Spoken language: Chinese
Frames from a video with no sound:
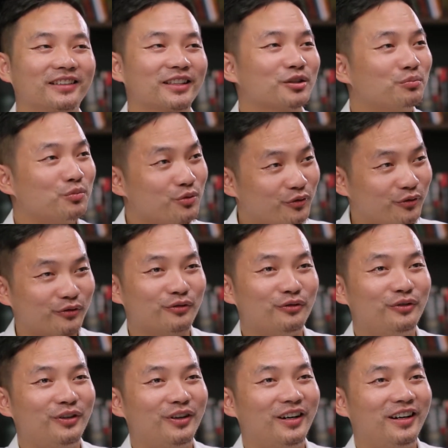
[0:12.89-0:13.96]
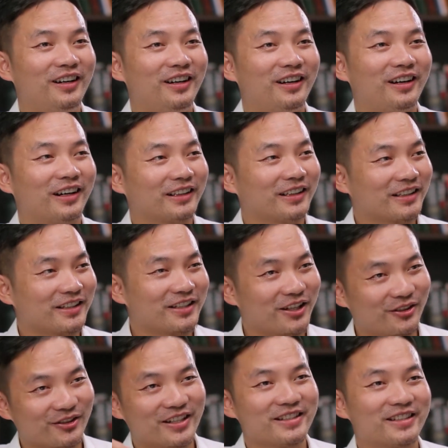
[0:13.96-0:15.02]
他就不服，啊，他想
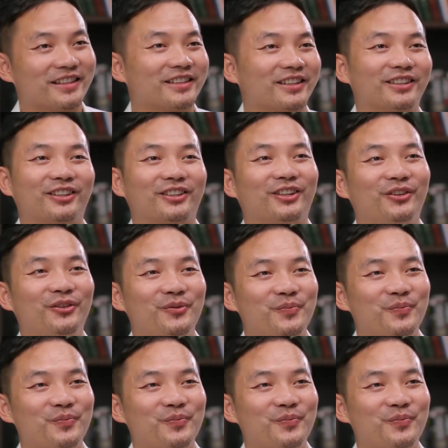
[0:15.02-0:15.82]
挑战一下这个老头。